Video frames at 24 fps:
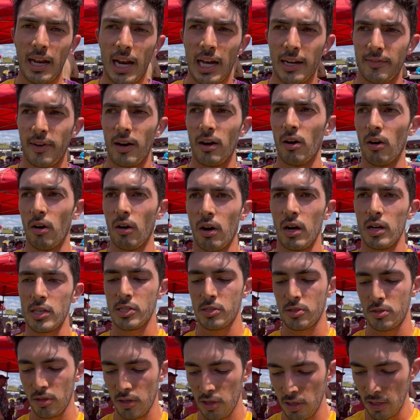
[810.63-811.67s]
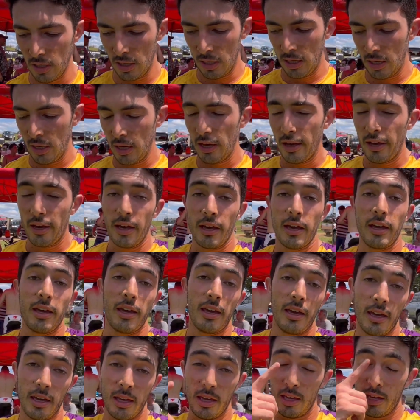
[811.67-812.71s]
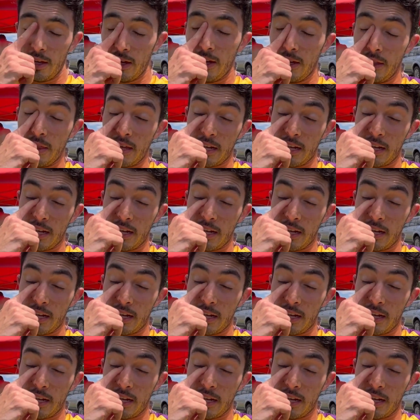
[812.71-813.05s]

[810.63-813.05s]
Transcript: Lavar o rosto. E